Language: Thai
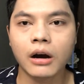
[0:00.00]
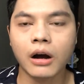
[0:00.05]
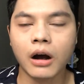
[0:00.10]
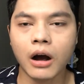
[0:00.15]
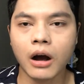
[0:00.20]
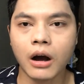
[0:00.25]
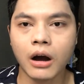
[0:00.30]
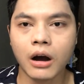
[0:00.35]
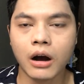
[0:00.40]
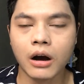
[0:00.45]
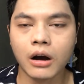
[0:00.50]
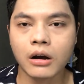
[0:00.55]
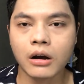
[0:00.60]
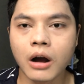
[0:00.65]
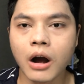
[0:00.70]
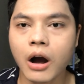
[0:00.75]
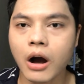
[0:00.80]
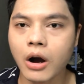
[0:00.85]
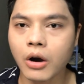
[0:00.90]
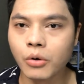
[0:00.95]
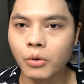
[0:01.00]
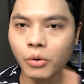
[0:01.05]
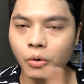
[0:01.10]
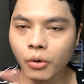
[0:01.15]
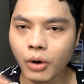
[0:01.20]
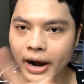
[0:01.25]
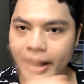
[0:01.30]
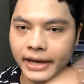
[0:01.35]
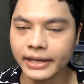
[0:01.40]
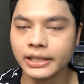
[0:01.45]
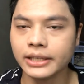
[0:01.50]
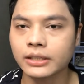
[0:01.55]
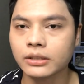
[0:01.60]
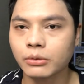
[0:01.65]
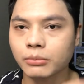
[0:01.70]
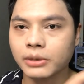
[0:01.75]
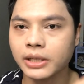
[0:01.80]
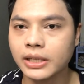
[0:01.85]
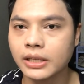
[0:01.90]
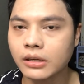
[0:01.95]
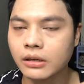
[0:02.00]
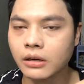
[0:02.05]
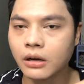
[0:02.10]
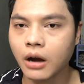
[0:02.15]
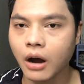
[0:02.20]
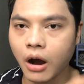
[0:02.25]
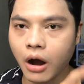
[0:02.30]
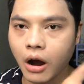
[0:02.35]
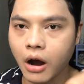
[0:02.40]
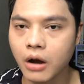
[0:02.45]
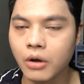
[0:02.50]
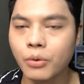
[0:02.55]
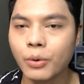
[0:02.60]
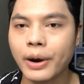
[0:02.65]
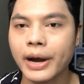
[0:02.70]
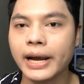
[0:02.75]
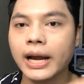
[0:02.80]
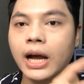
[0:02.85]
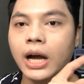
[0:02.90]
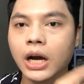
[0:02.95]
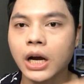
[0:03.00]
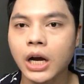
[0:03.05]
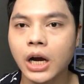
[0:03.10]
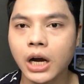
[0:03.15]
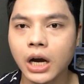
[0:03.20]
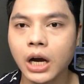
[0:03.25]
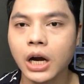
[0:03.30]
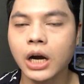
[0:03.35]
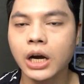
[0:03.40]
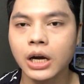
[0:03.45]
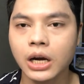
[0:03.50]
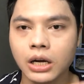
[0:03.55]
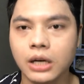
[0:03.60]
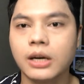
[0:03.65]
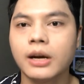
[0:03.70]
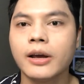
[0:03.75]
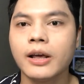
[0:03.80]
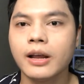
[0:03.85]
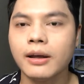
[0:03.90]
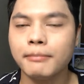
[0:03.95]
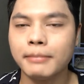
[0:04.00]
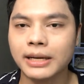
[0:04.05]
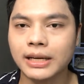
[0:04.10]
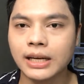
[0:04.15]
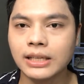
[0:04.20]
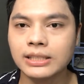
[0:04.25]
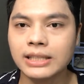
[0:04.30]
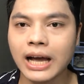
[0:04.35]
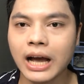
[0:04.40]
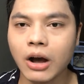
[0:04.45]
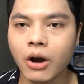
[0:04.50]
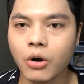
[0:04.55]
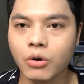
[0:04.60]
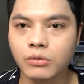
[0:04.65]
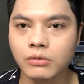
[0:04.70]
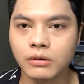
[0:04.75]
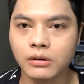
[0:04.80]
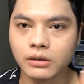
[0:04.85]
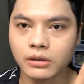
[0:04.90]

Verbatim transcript: เอ่อข้อควายตรงนี้ข้อควายคือคือมันก็จะออก